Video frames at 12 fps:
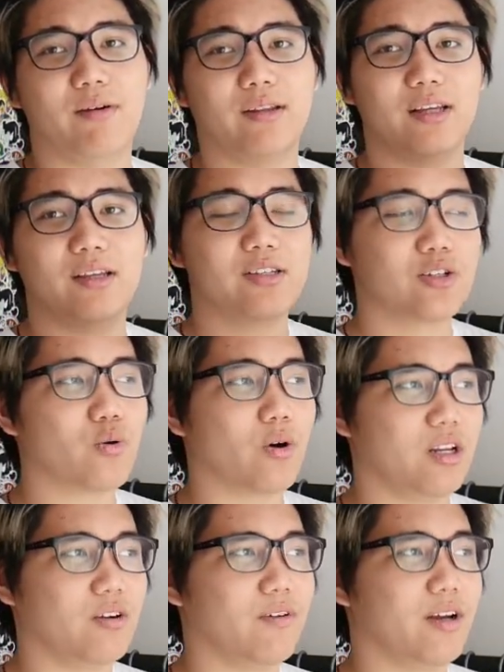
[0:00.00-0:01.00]
mình thấy những chiếc
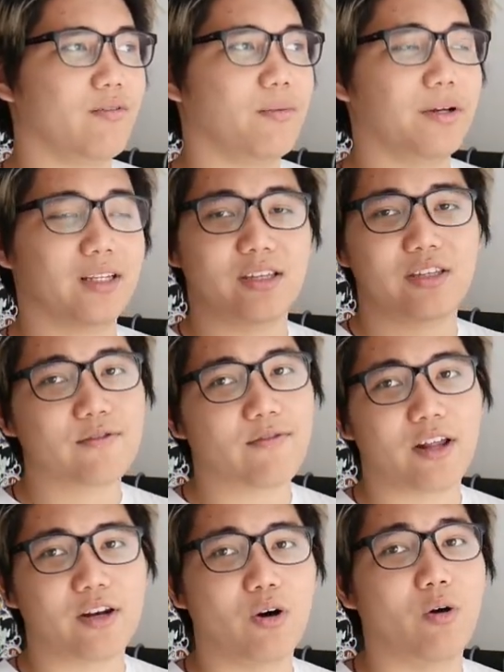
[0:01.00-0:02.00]
quần như vậy và mình thấy những chiếc
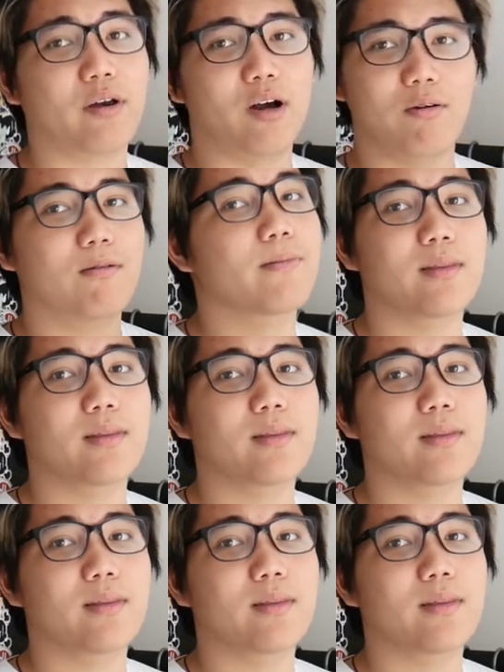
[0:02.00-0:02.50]
flannel kiểu